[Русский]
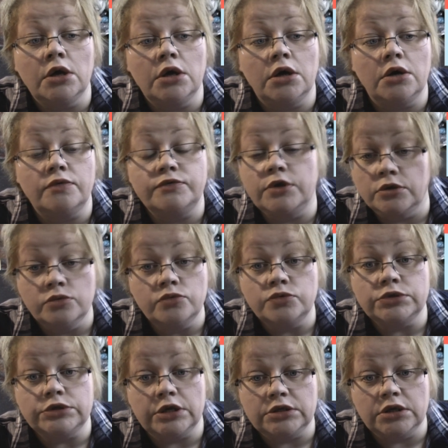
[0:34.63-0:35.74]
а, в длину
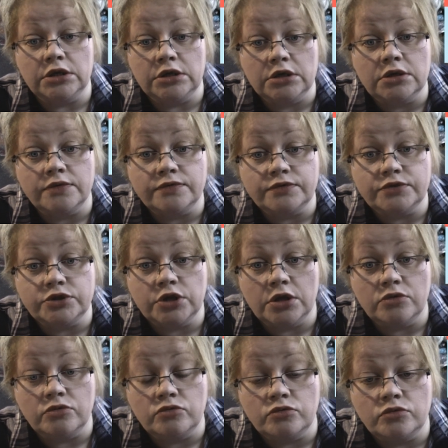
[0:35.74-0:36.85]
усадки нет, а в
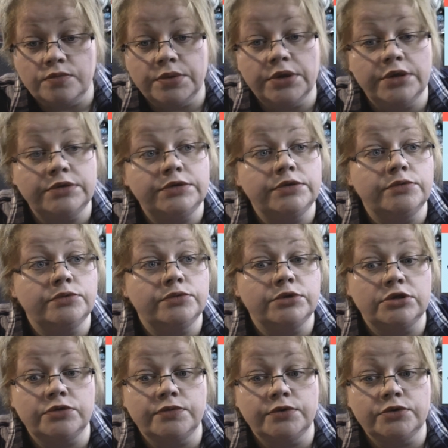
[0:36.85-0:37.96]
ширину палантина
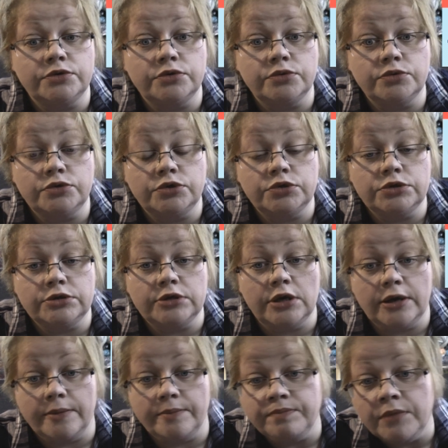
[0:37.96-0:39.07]
усаживается очень
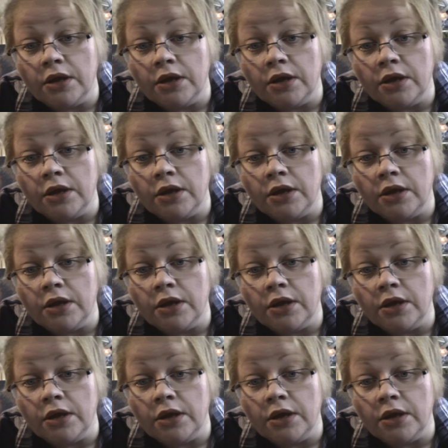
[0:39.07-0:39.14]
сильно.